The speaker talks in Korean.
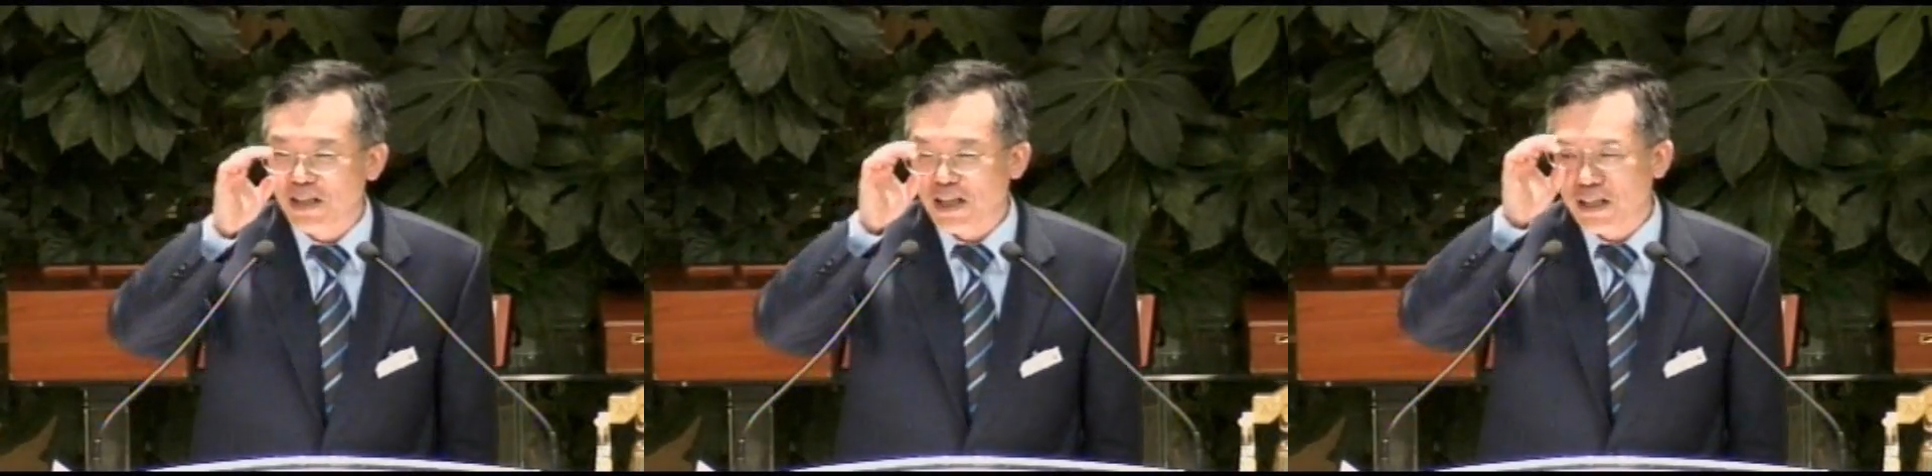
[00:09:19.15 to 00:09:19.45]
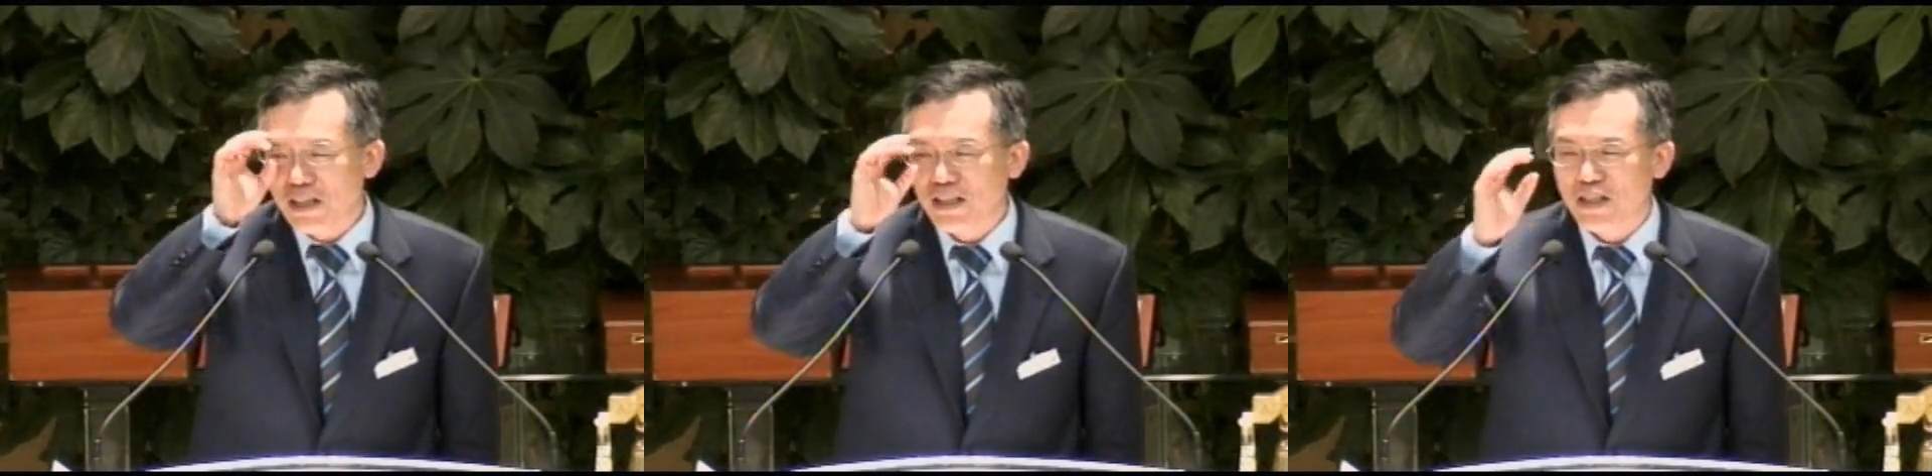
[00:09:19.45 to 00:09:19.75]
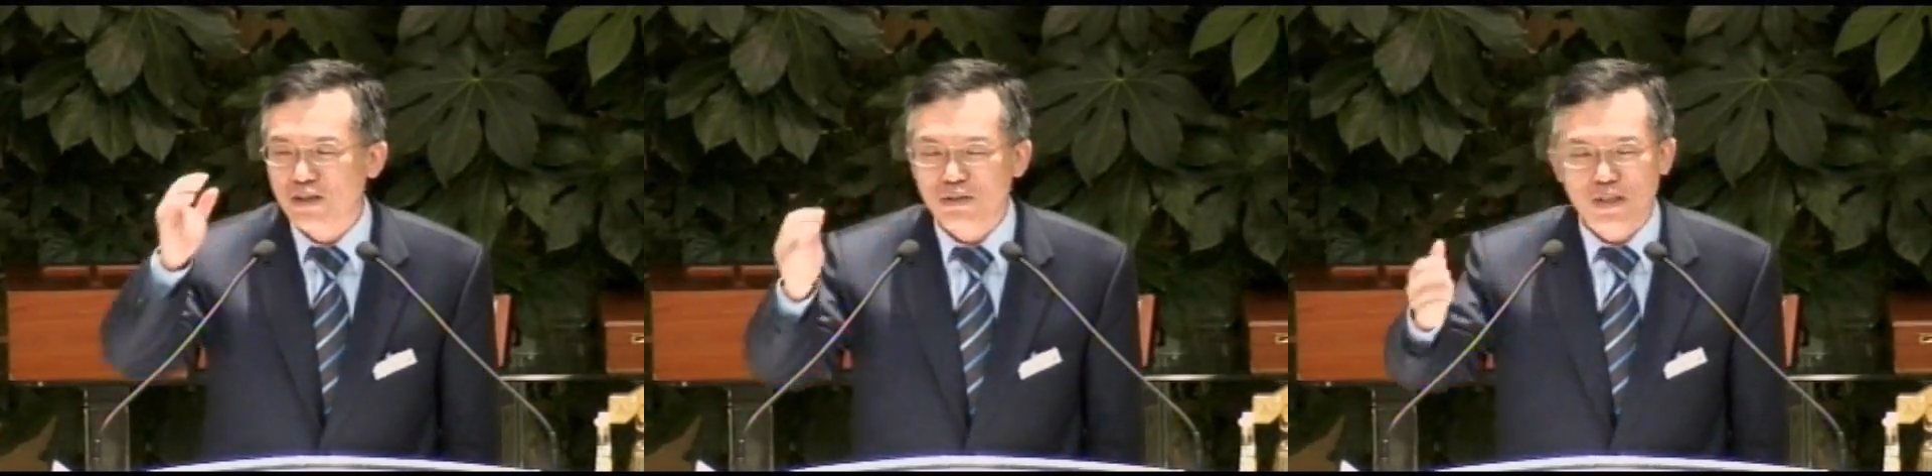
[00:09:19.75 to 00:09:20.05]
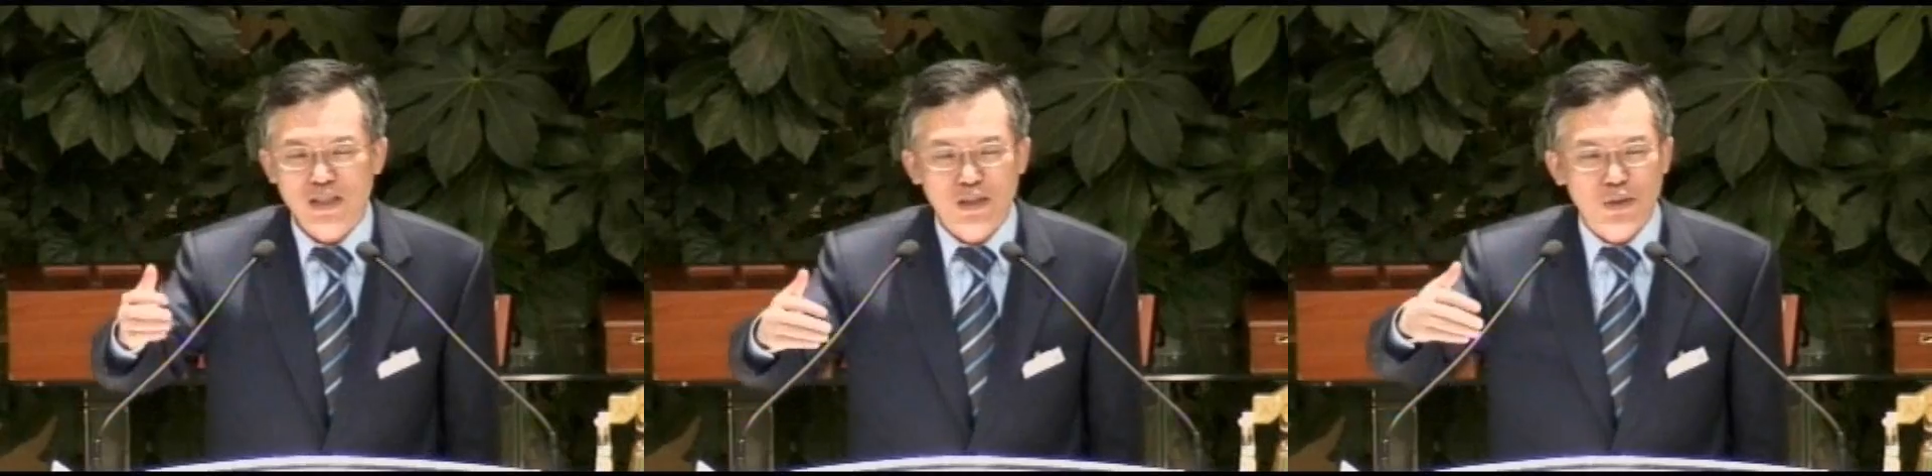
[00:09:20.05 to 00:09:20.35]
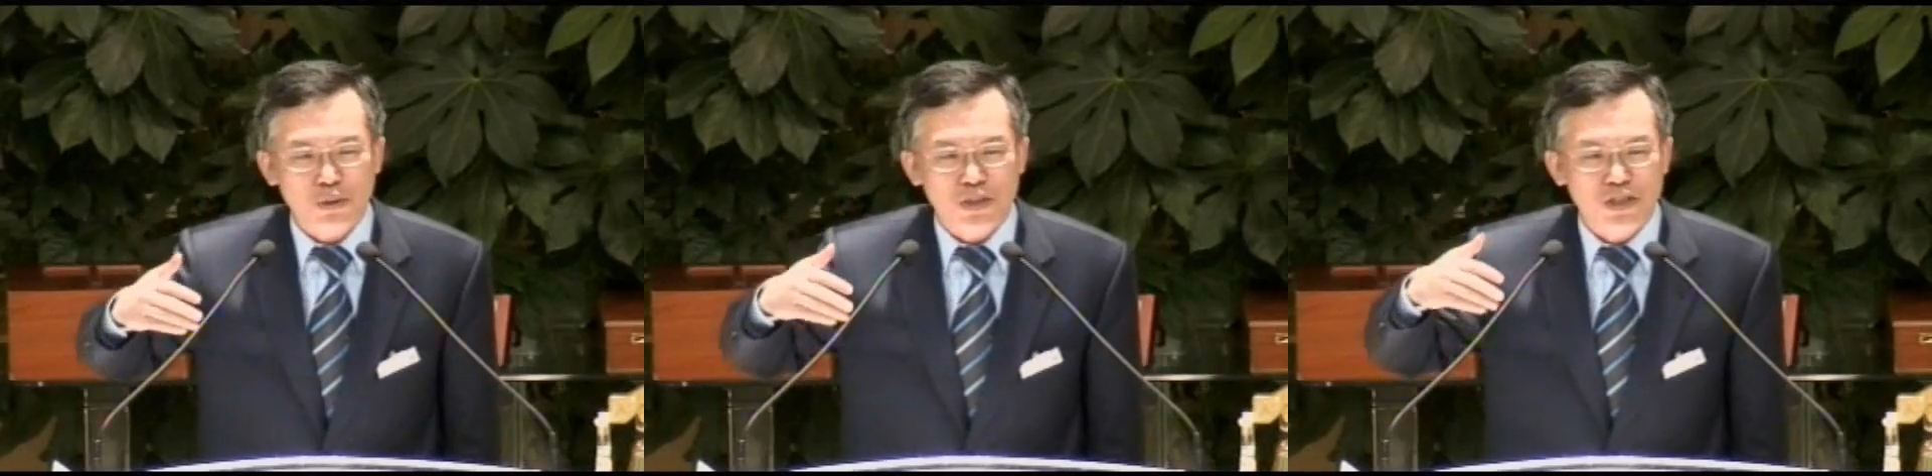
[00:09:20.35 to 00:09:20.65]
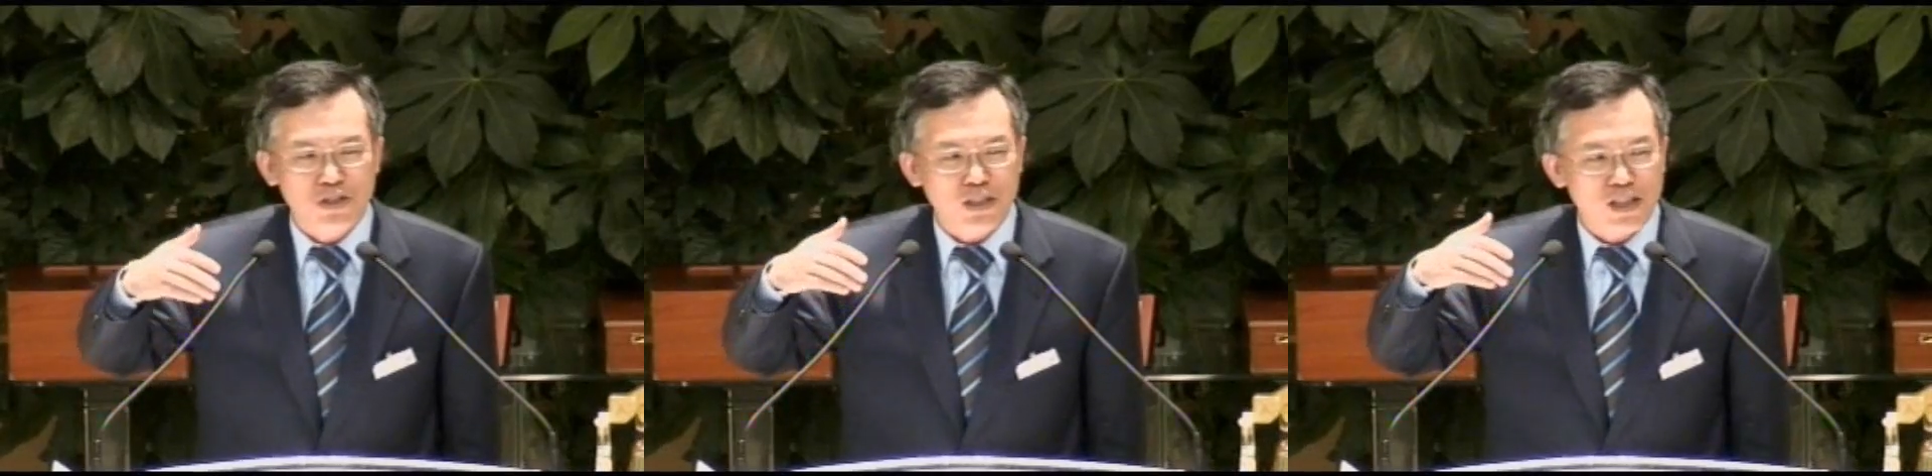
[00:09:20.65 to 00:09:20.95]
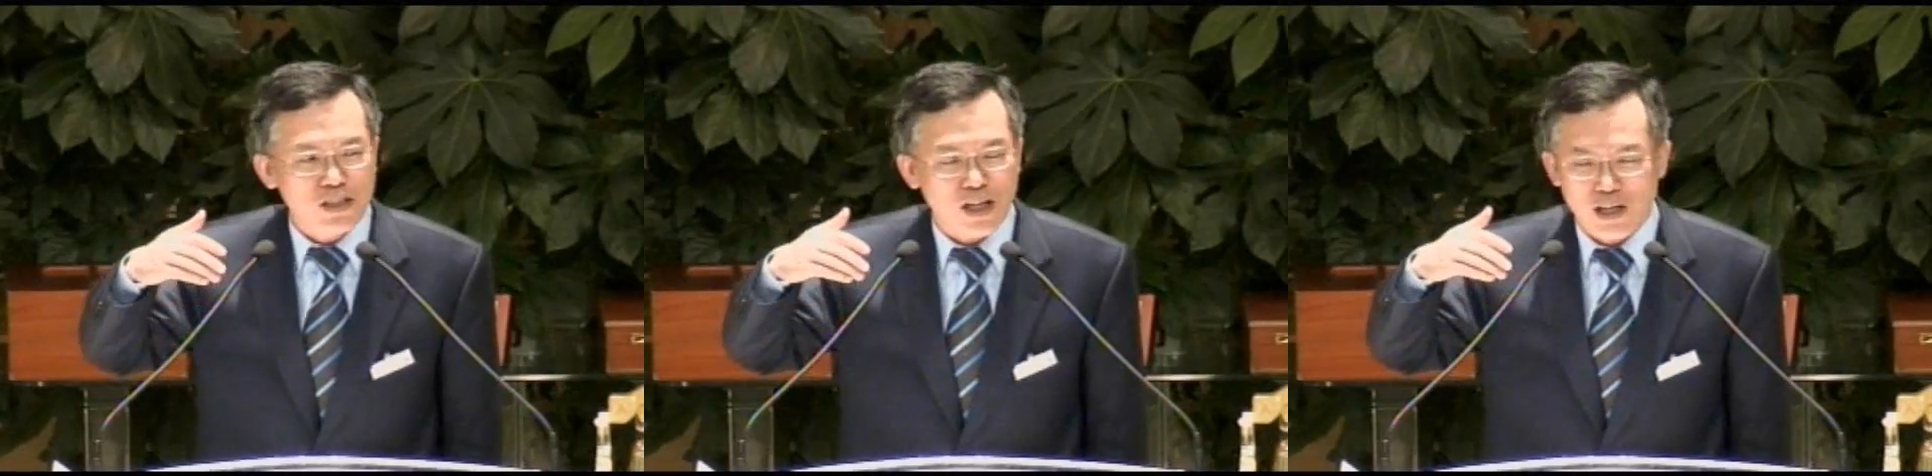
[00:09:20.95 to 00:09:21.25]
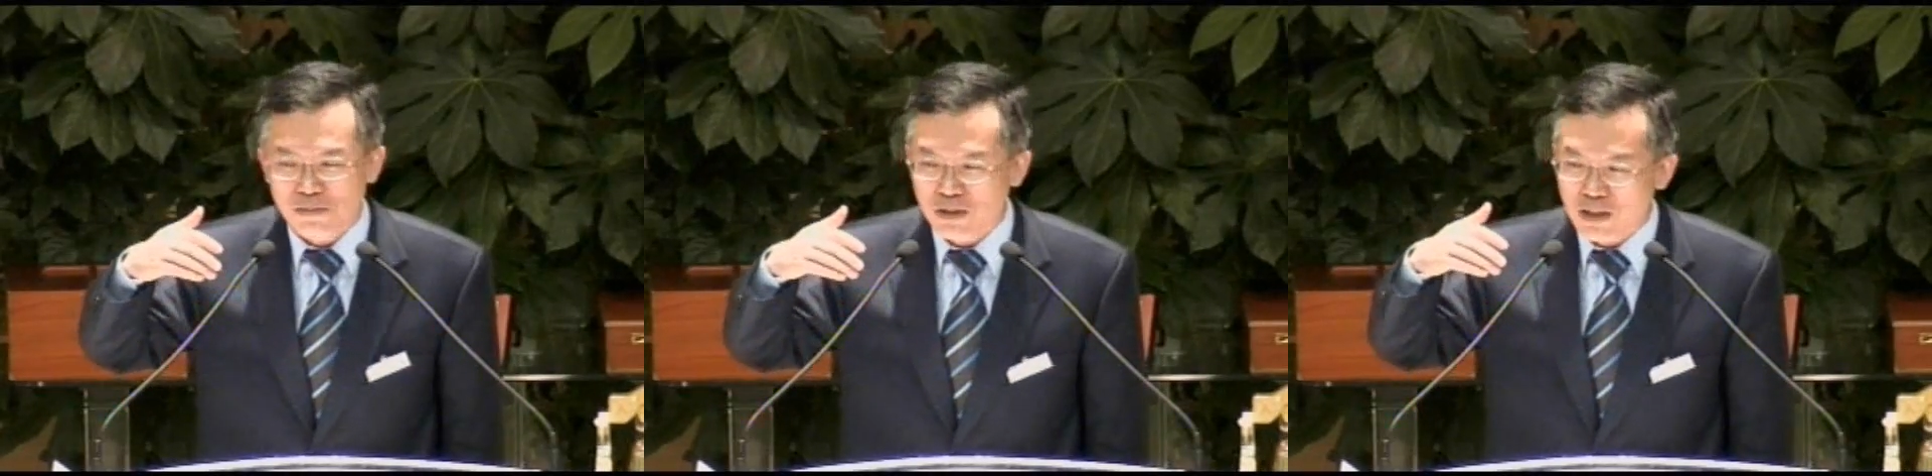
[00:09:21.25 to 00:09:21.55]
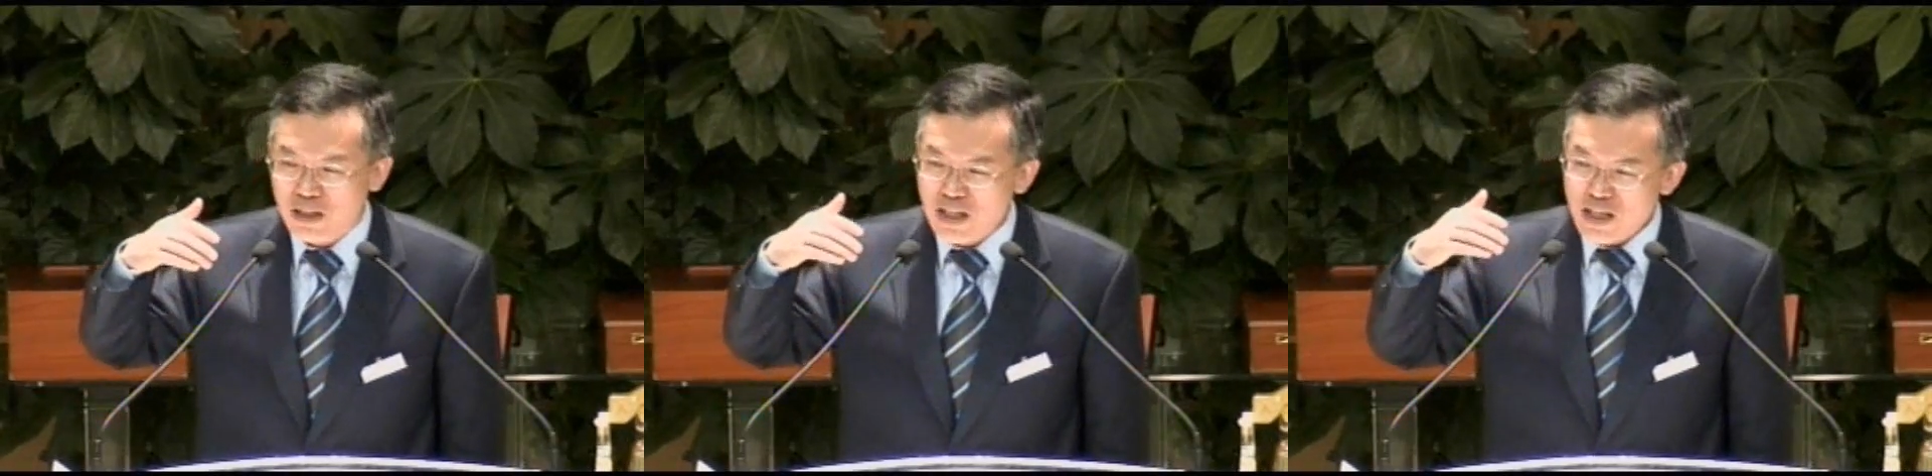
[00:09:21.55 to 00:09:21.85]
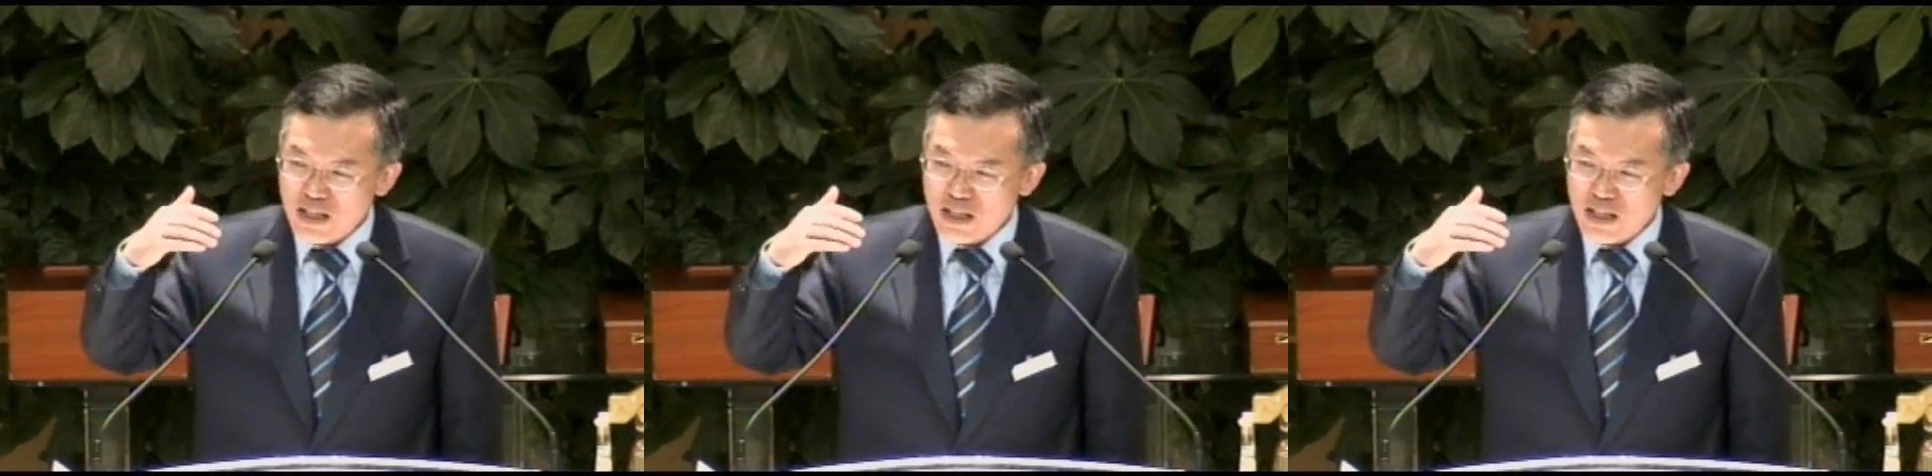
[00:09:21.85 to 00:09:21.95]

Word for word: 하나님께서 이쪽 지역에 사람들이